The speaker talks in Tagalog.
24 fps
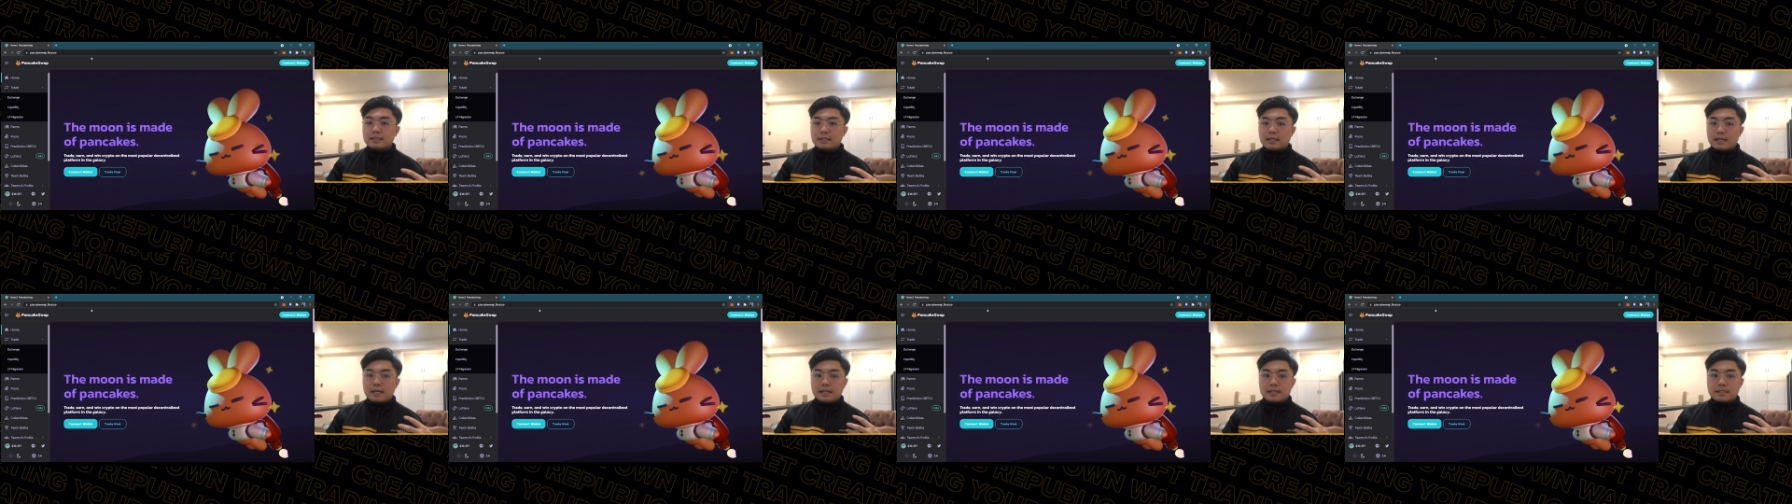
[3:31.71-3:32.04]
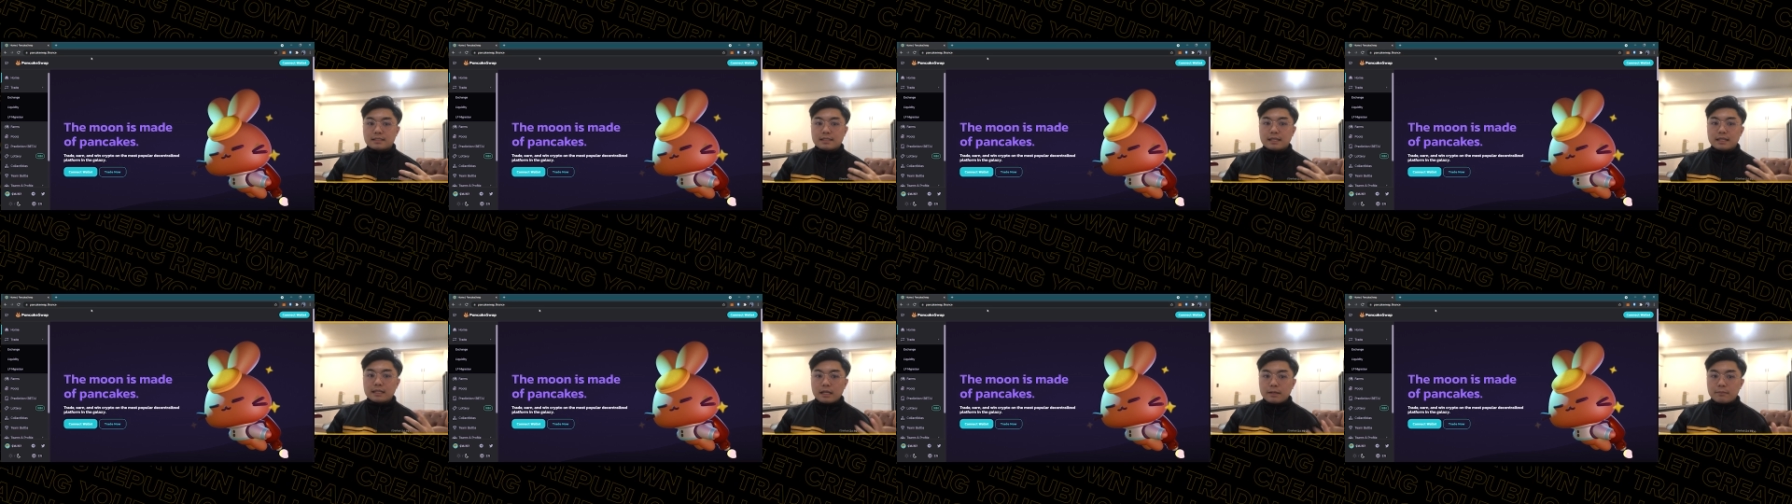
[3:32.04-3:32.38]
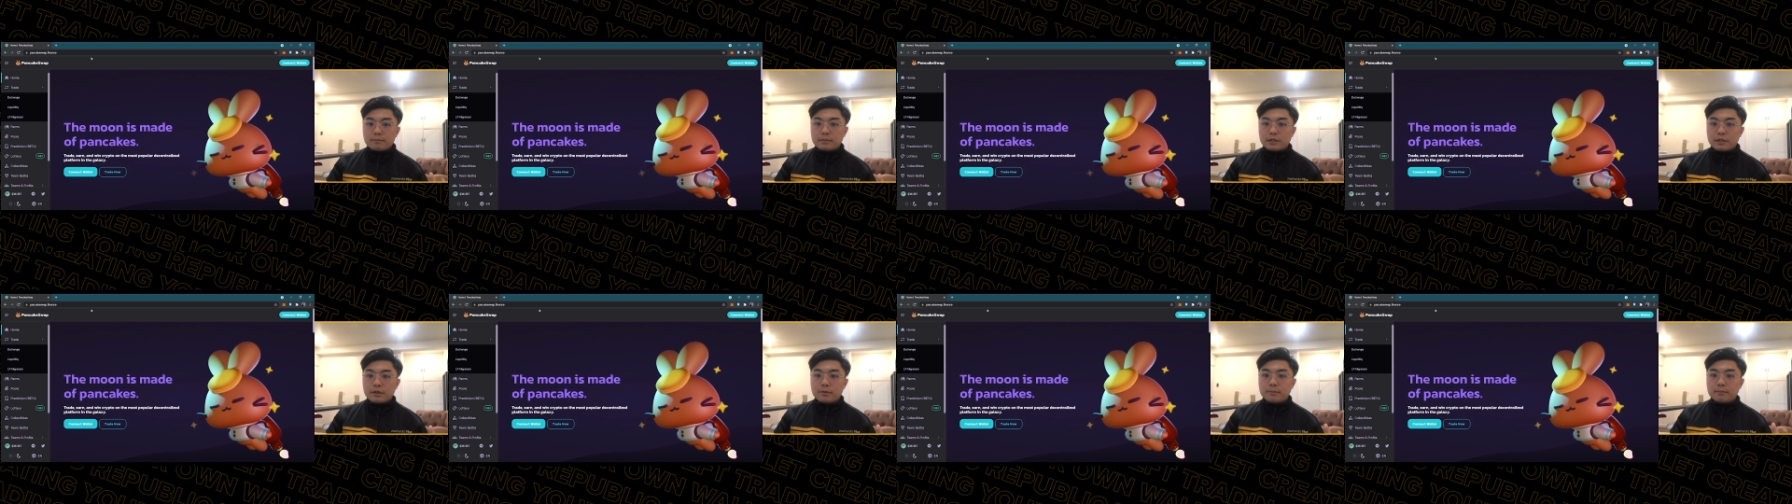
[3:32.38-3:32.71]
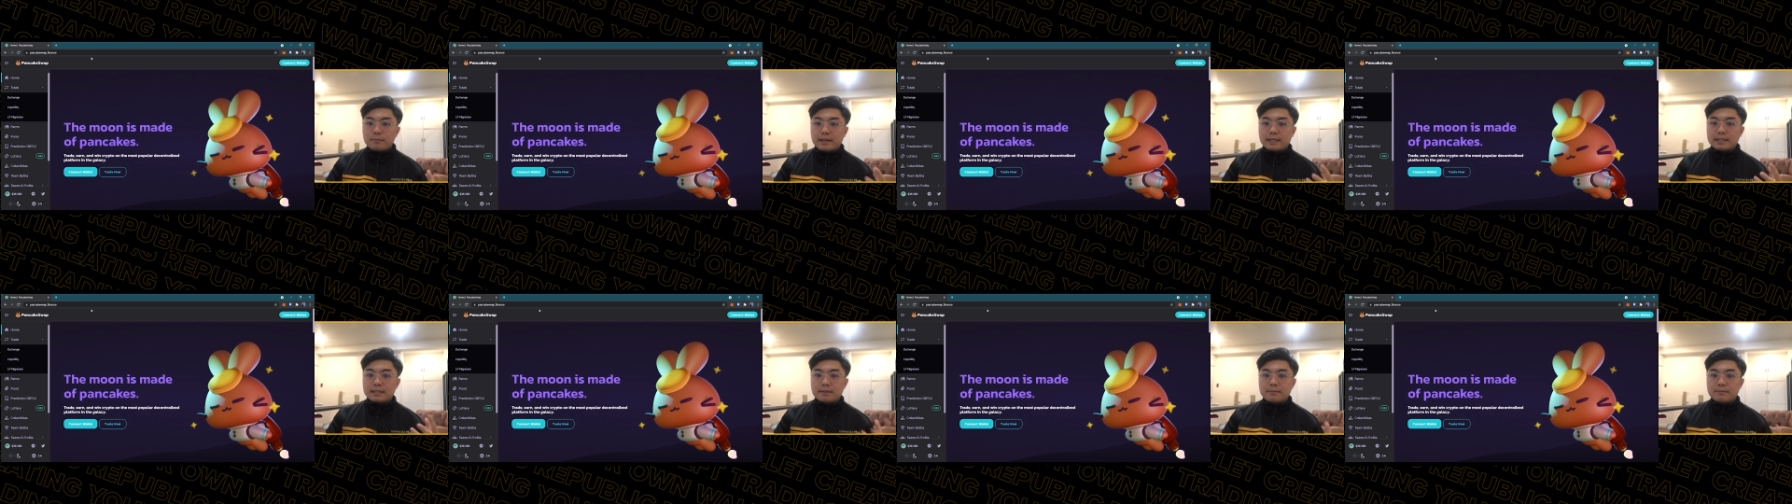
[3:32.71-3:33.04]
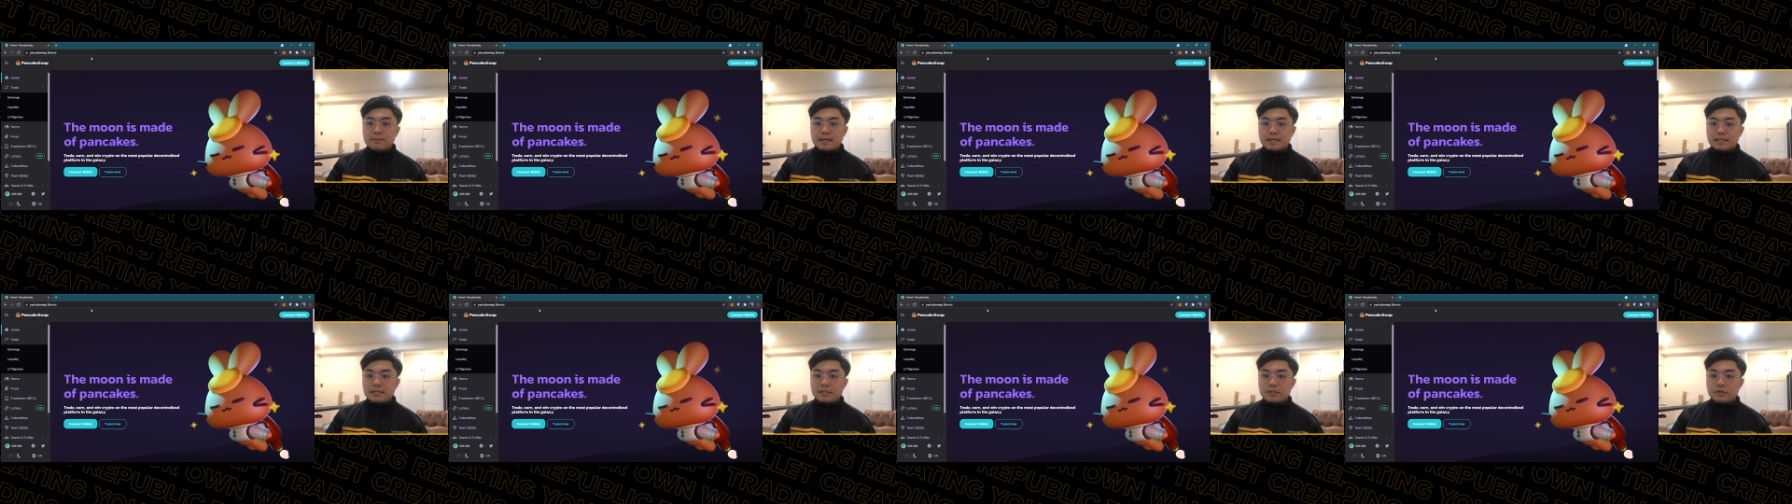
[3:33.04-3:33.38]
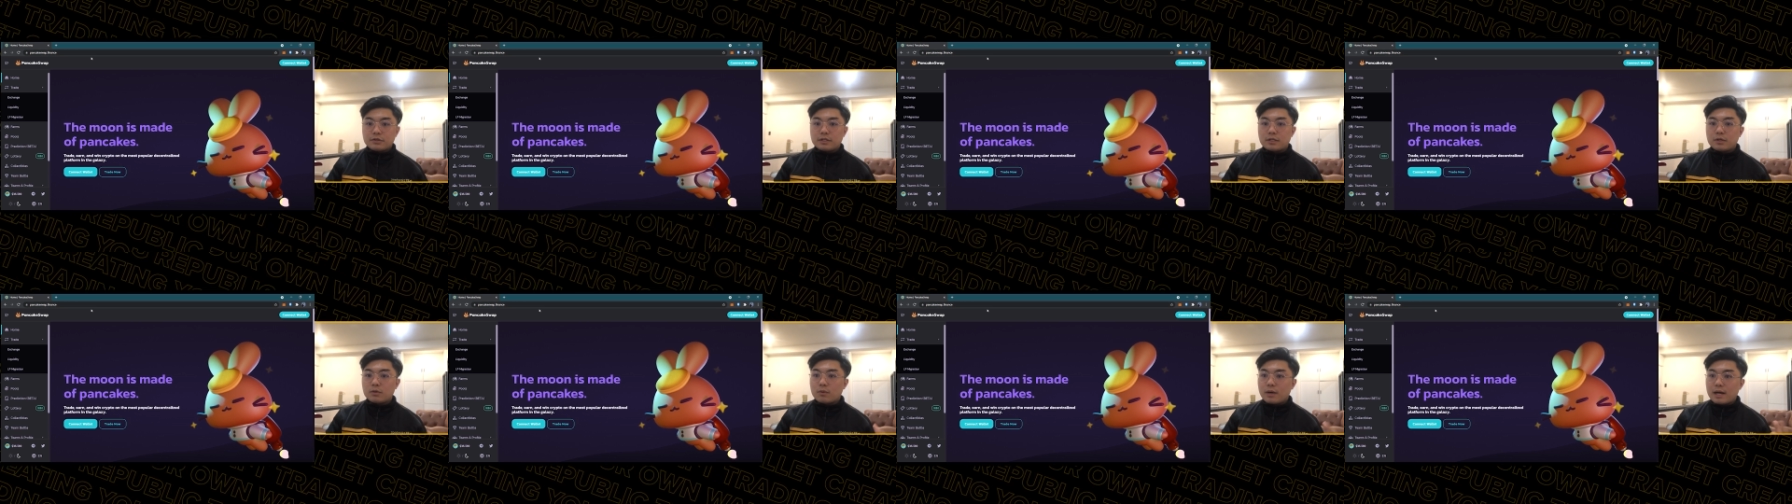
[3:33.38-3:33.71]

naka-set up na yung MetaMask yun na